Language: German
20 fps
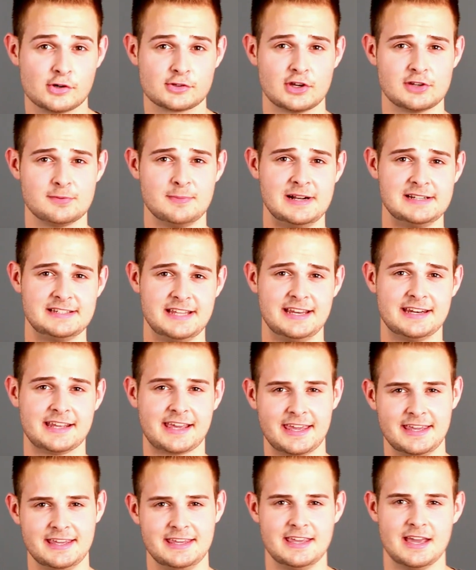Guckt euch mal den
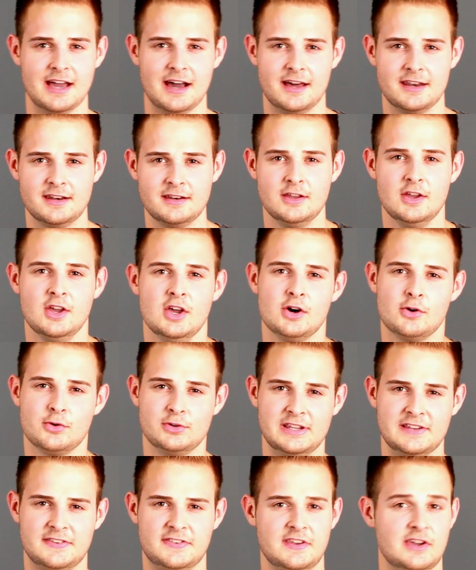Ring hier an
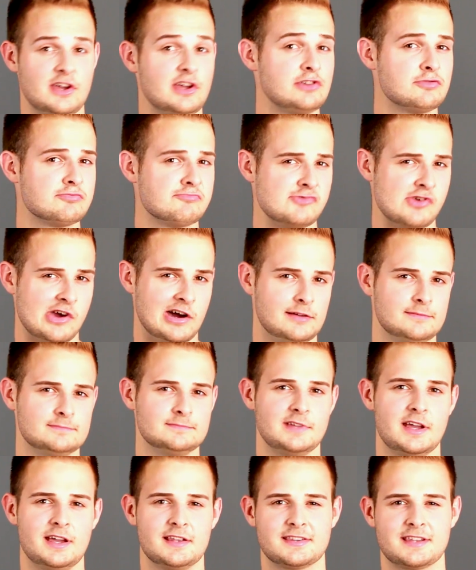und ihr seht, ja,
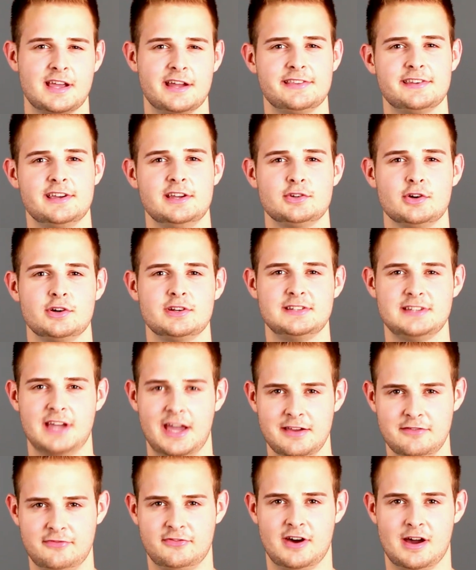der ist ganz eindeutig
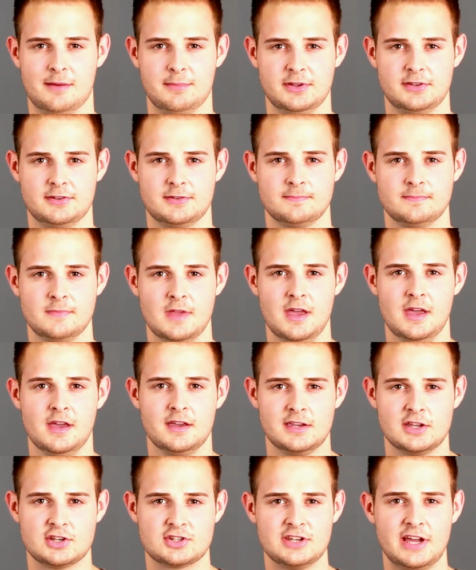einfarbig.
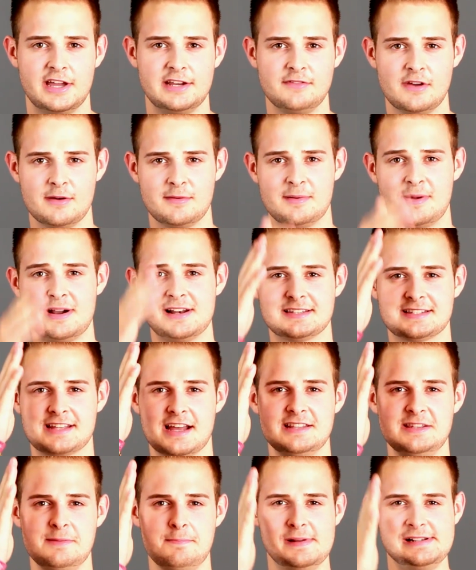Jetzt schneiden wir aber mal das
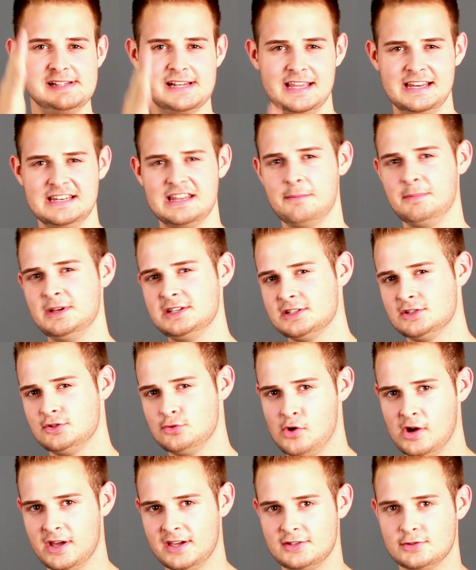ganze Bild in der Mitte
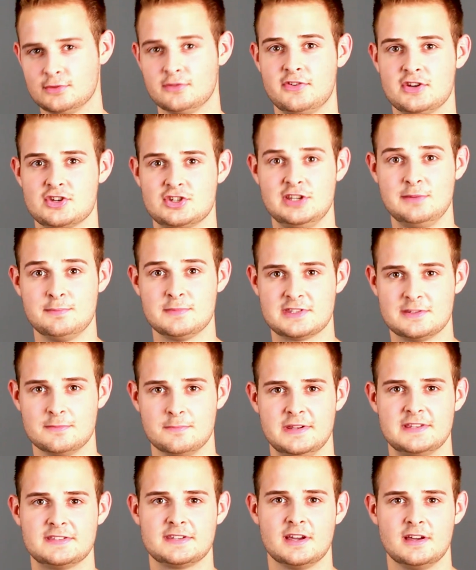durch und verschieben es
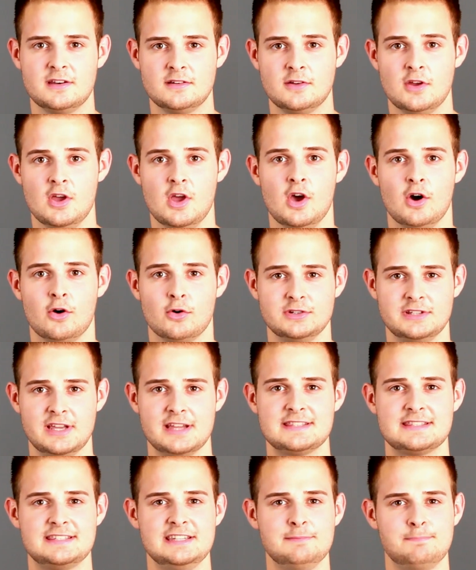ein bisschen. Und
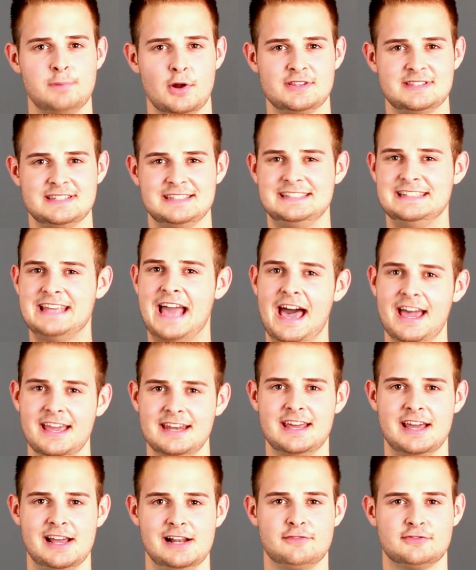jetzt sieht plötzlich die
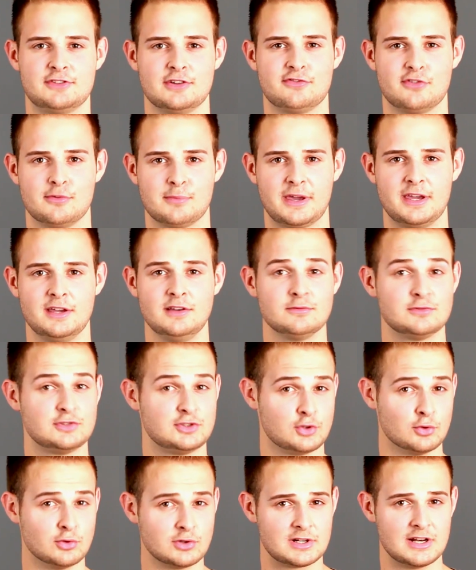eine Hälfte vom Ring
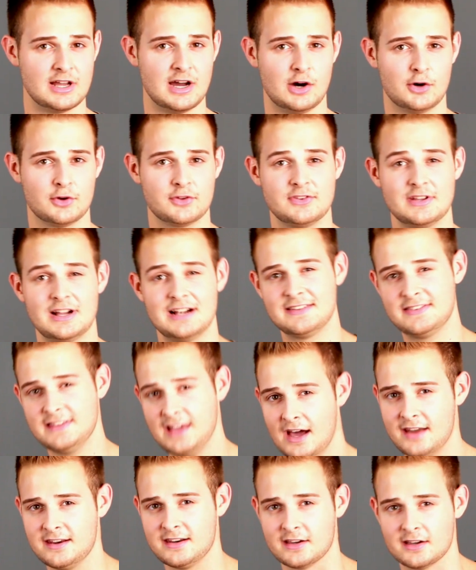dunkler aus als
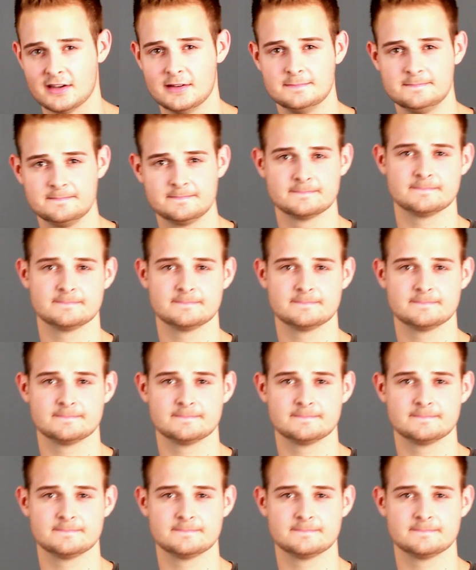die andere.